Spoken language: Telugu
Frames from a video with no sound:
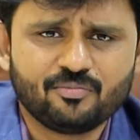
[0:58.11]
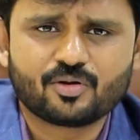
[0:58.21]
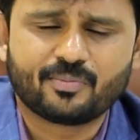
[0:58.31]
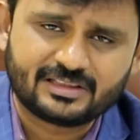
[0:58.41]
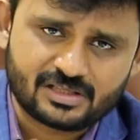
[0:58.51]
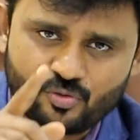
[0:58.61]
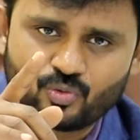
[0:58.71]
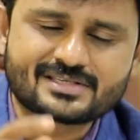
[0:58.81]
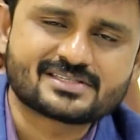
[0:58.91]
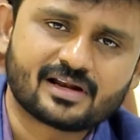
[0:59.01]
మీరు మంత్లీ
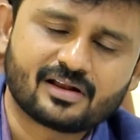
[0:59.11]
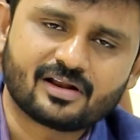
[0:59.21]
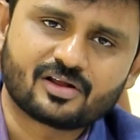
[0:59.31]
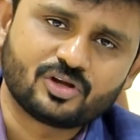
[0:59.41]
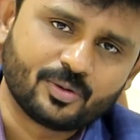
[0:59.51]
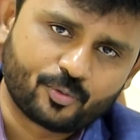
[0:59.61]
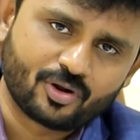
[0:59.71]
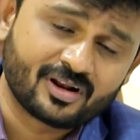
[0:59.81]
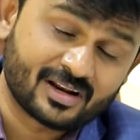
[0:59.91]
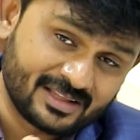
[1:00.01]
వన్స్ అని అన్నారు
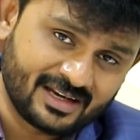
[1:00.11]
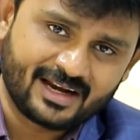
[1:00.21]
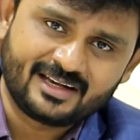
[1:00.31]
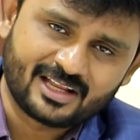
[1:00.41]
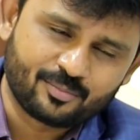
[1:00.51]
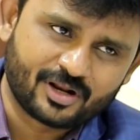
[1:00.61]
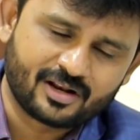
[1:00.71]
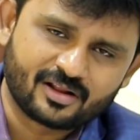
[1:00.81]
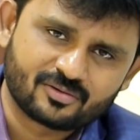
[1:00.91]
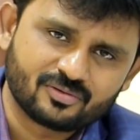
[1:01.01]
ఎప్పుడు అన్నారు అది నైట్ టైం అని
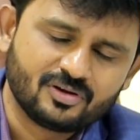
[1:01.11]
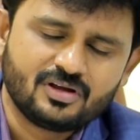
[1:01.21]
అన్నారు